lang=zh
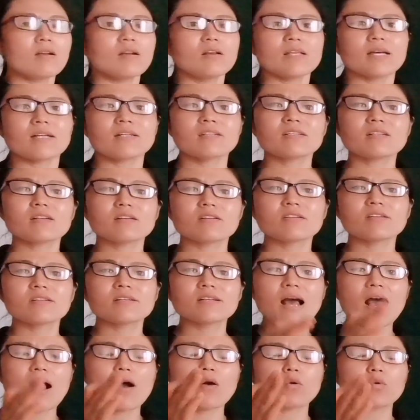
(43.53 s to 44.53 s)
它是个
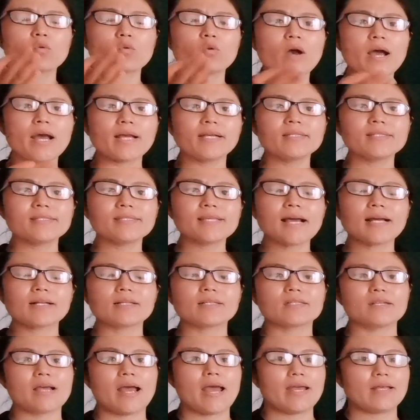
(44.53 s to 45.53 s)
上宽下
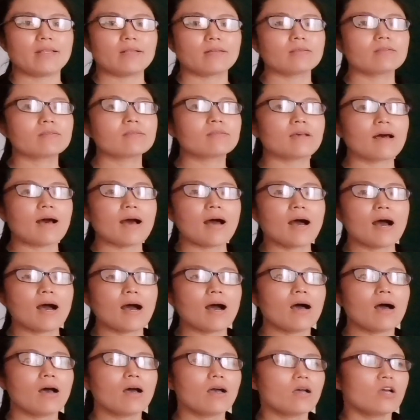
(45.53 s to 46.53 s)
窄的字
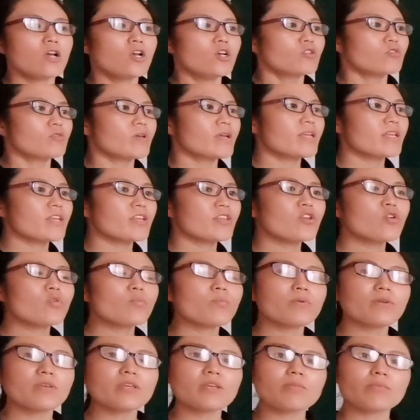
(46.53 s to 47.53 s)
啊，所以一
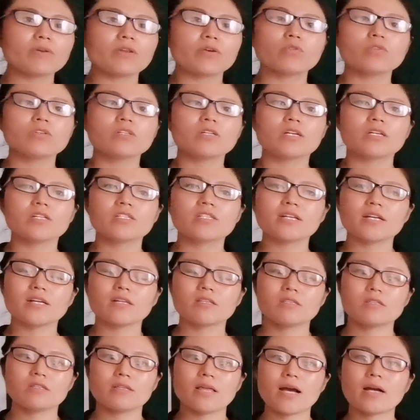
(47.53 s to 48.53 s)
不一不留神，这个
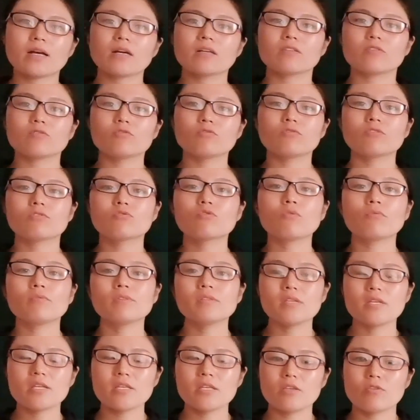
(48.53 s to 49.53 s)
字它可能就重
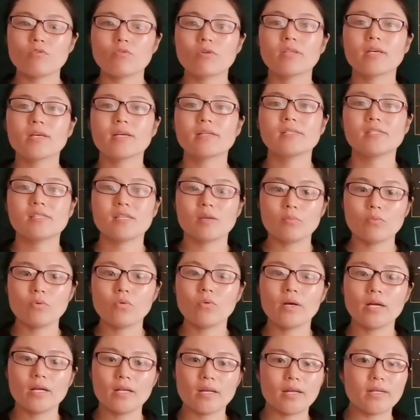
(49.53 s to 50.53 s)
心你就给它写不
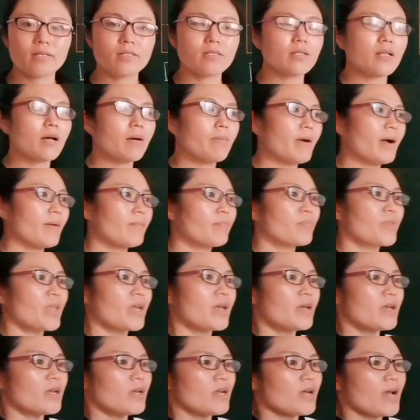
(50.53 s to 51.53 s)
稳了，你知道吧？
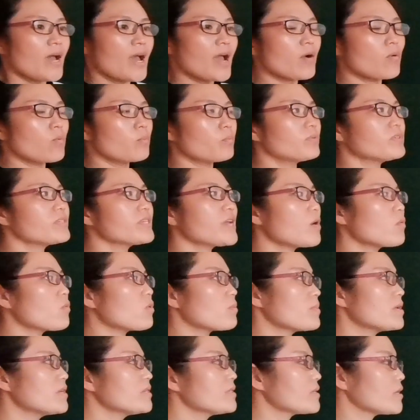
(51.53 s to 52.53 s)
哎，不像我
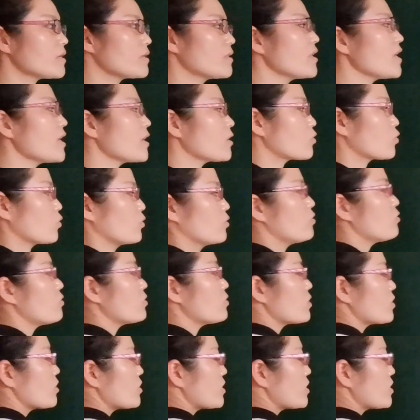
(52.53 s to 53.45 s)
们写那种，就是